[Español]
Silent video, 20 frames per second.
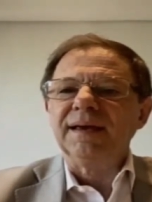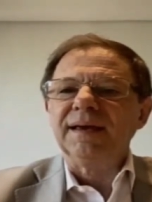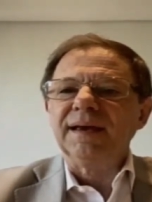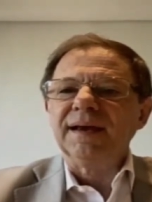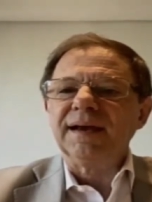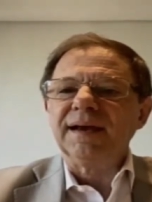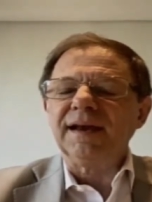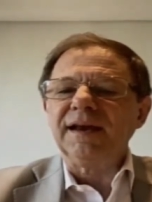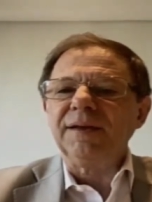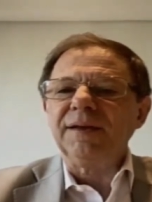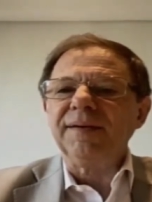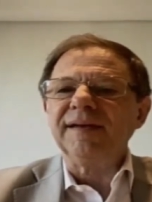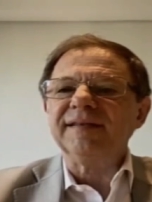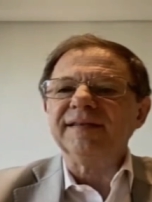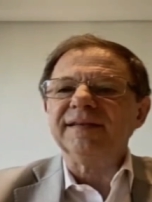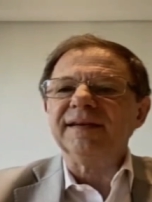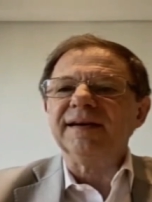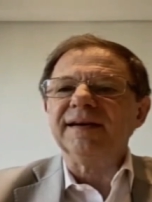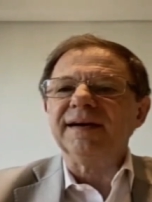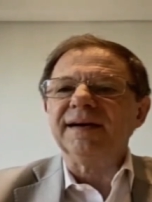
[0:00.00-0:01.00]
que el nivel
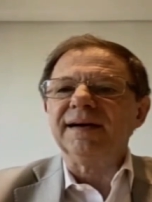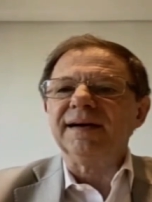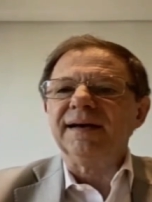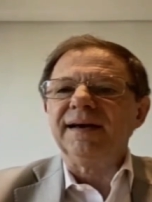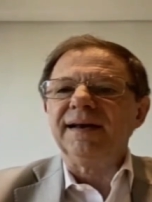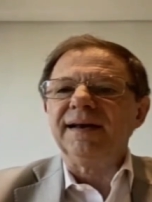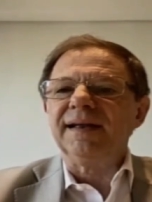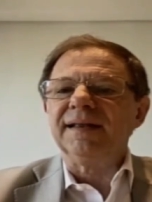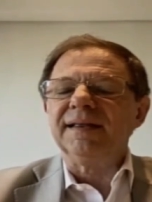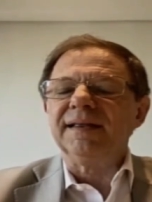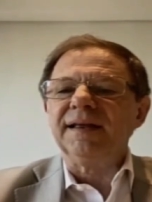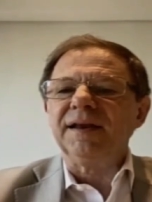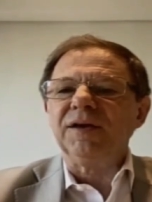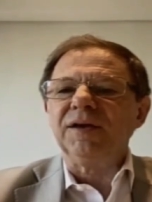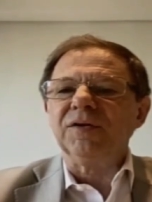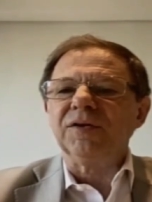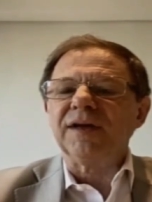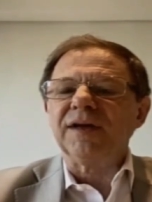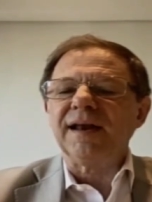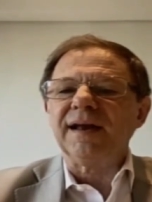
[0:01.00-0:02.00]
sea el
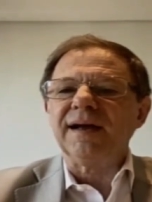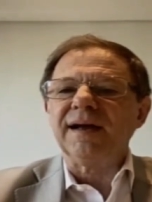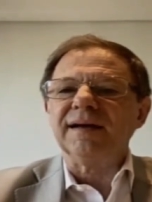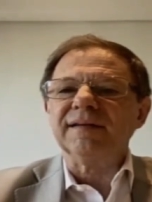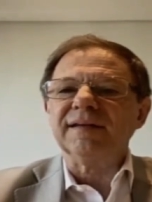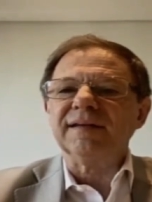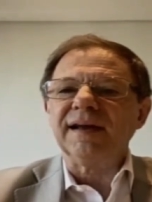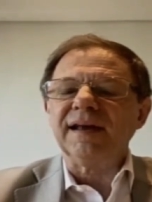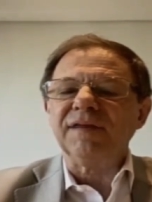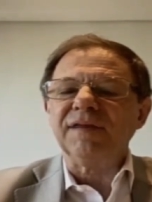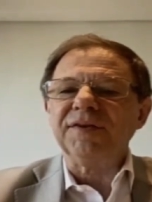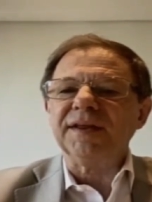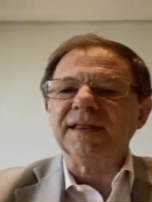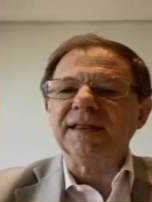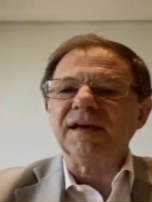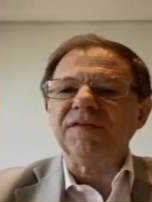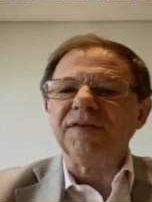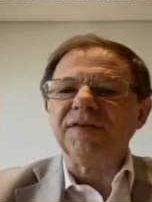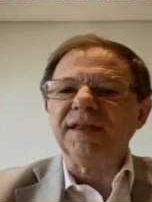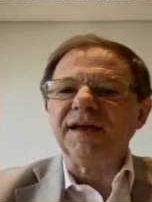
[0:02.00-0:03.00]
anterior a la a de
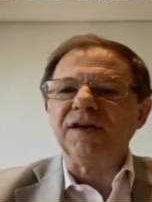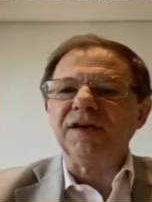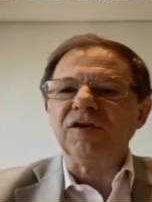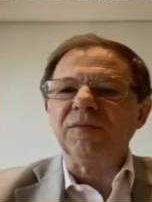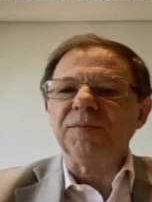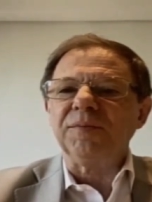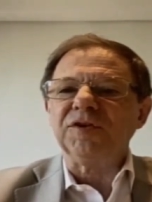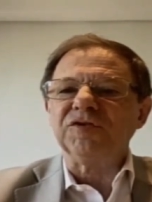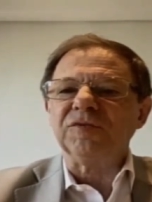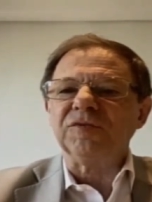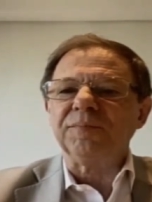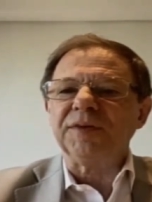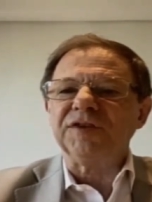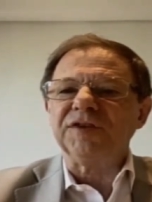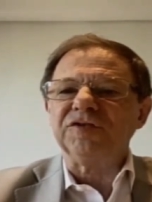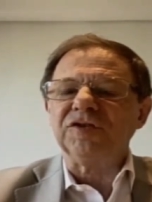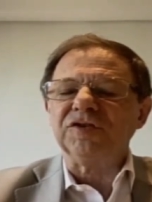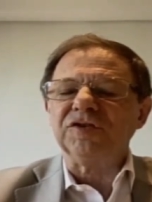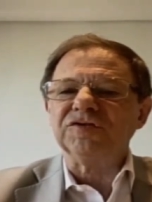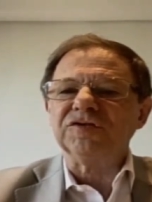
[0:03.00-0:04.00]
fin de año, pero son
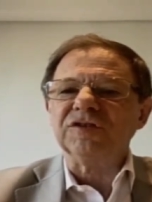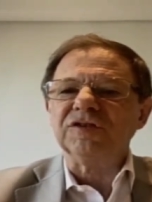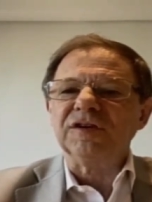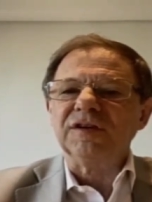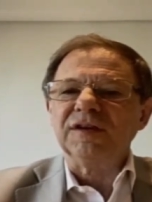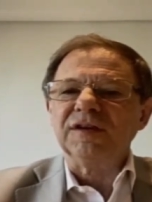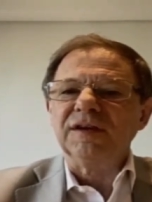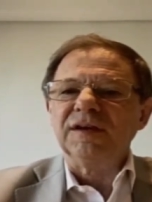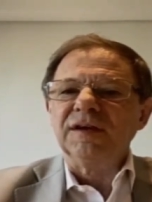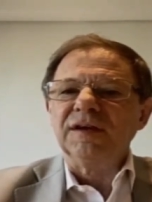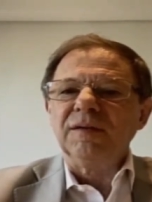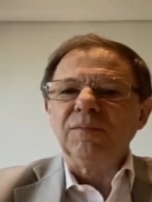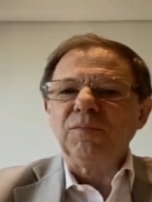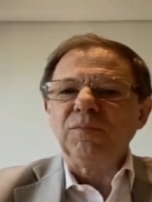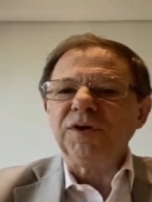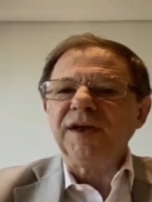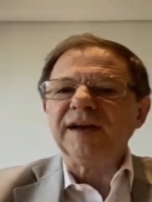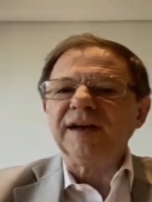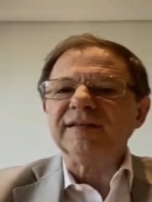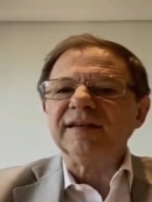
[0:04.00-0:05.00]
precios muy
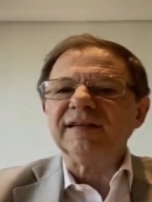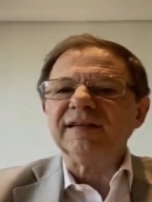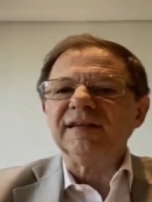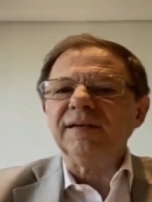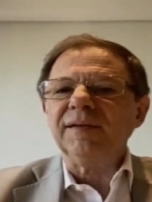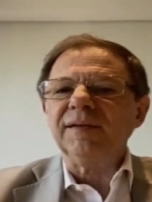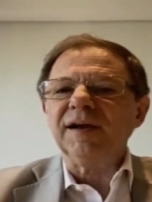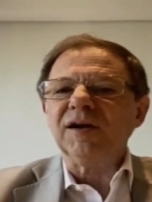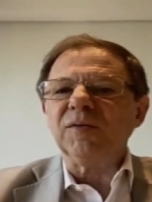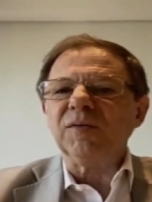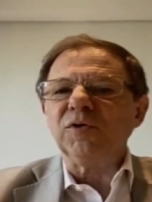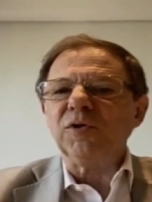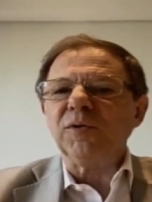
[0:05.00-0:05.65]
accesibles, como lo va a